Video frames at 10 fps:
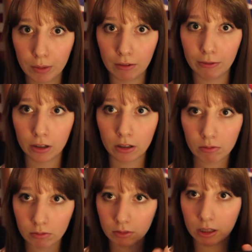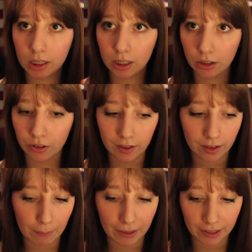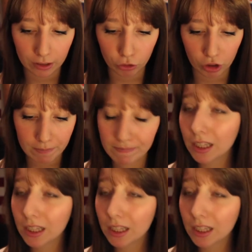Malfoy. D'ailleurs c'est sa baguette que j'ai.